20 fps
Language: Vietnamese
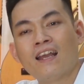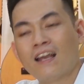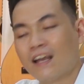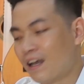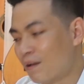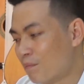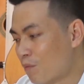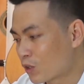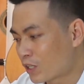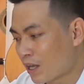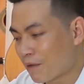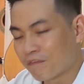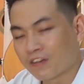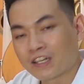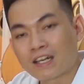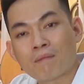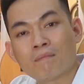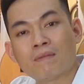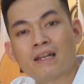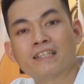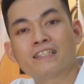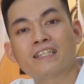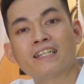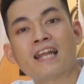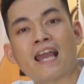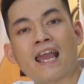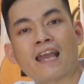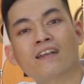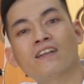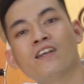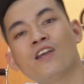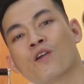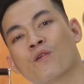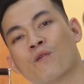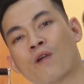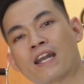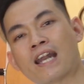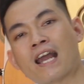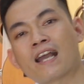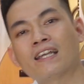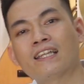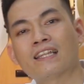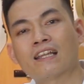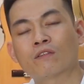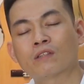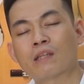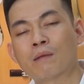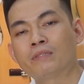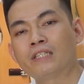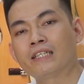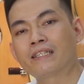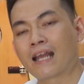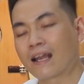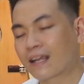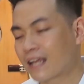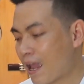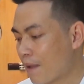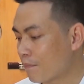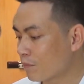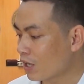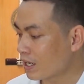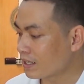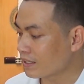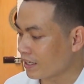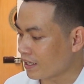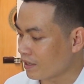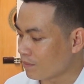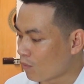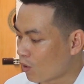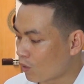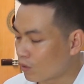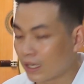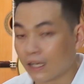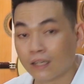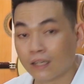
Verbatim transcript: 100% là chính hãng. Ngoài ra Guitar Đồng Tâm sẽ tặng kèm cho anh chị một